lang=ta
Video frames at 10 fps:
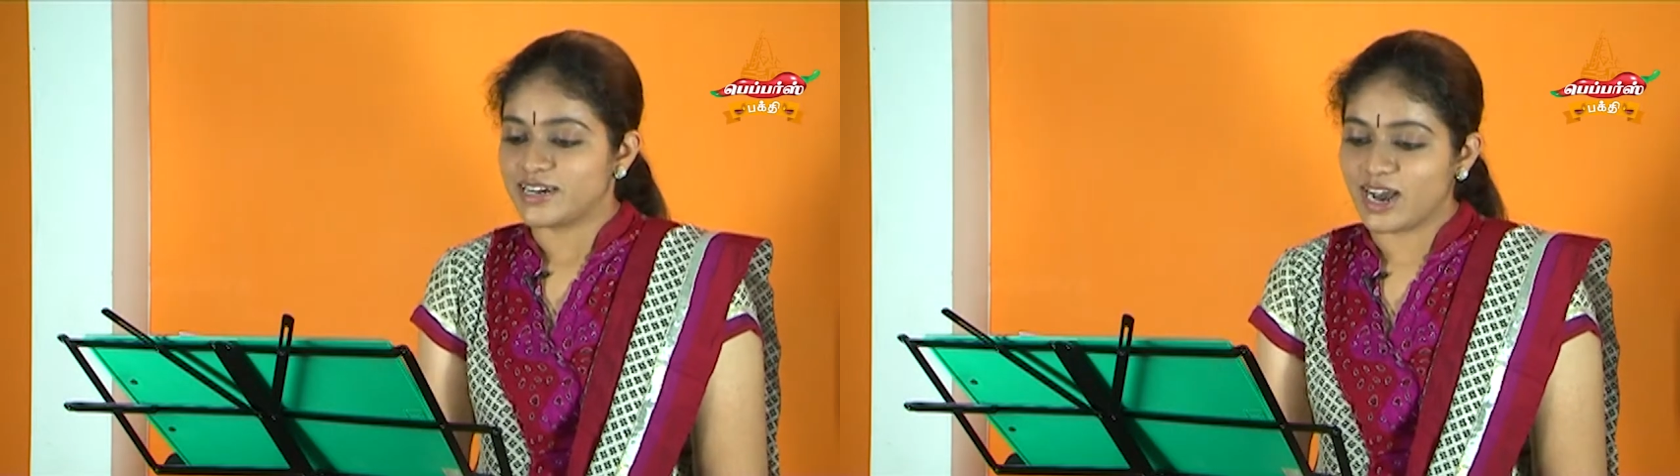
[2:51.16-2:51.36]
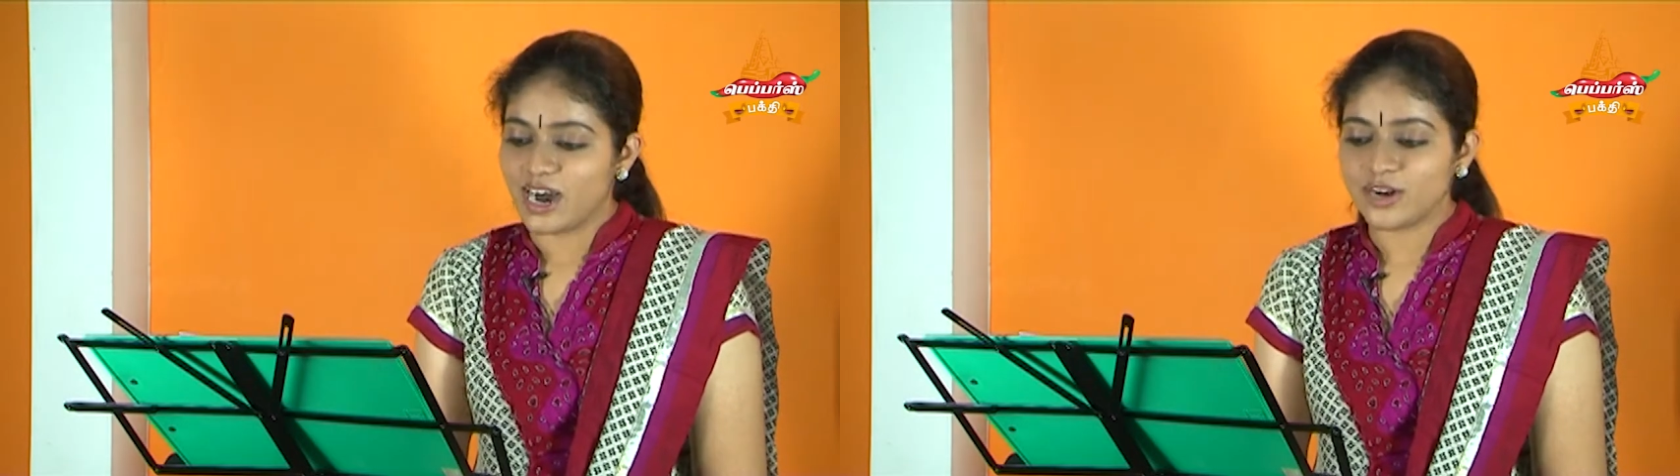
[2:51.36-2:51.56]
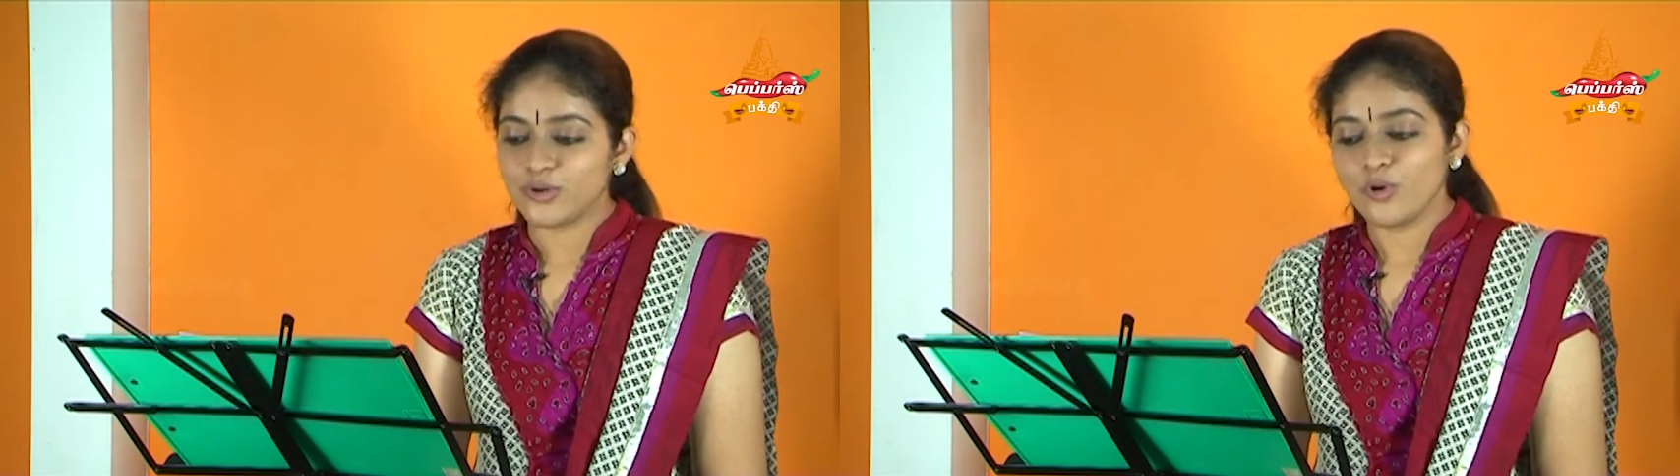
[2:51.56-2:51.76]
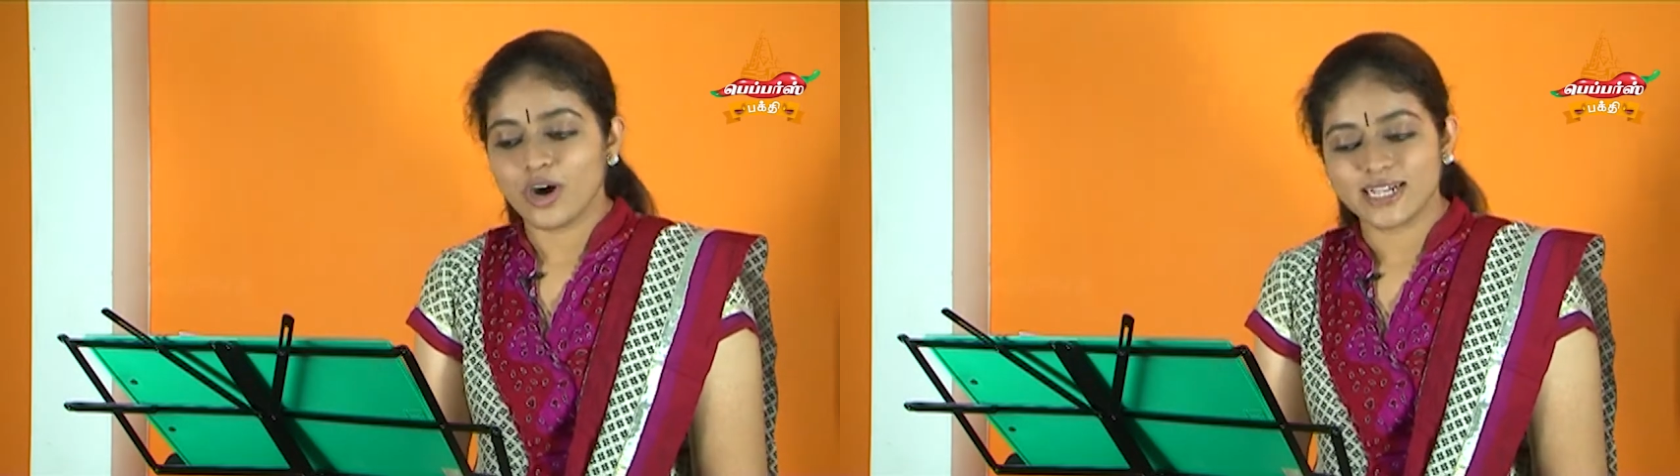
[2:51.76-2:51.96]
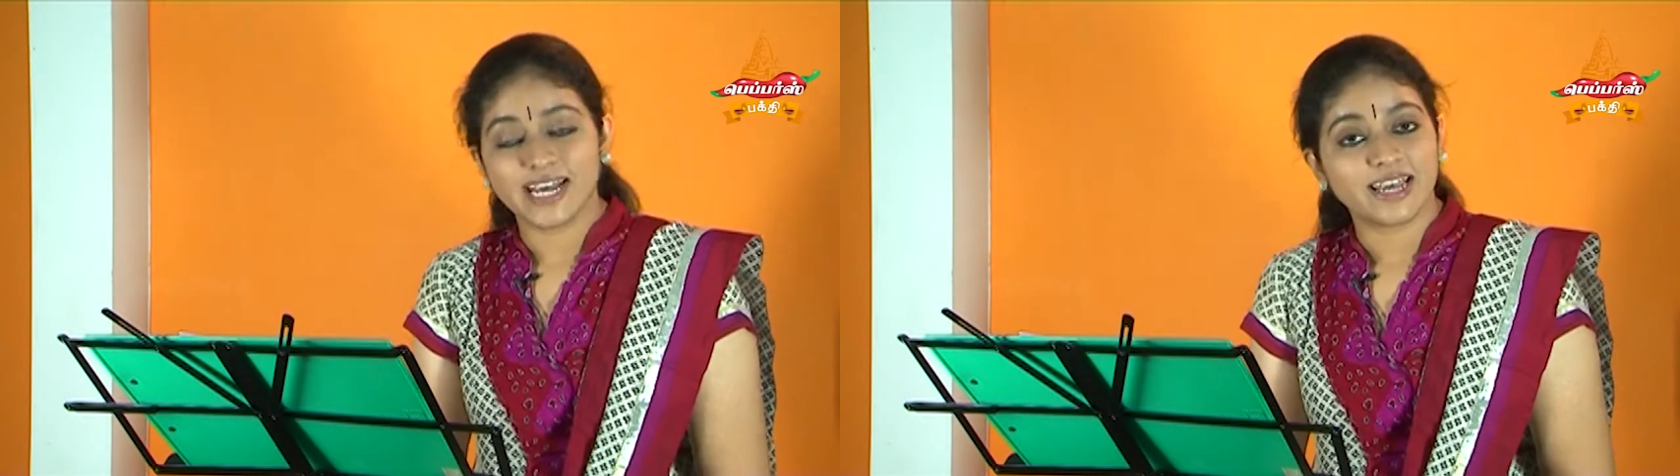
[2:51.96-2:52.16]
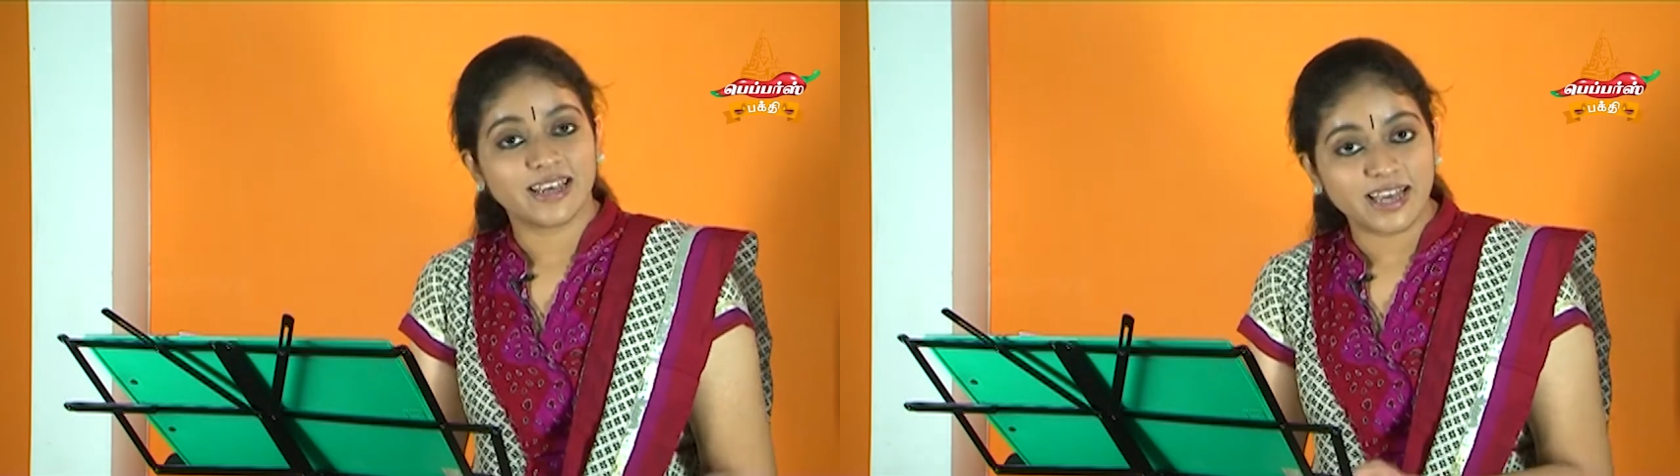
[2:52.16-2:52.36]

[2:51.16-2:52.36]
நானோ அதை